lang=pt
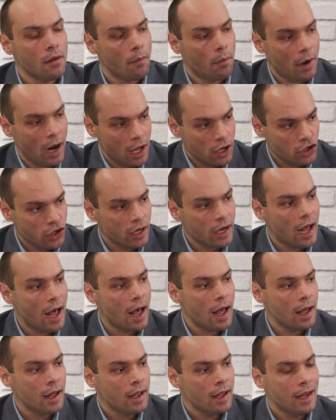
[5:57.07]
para
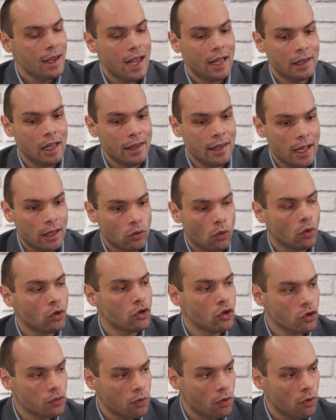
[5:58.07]
chegar e atender a todos os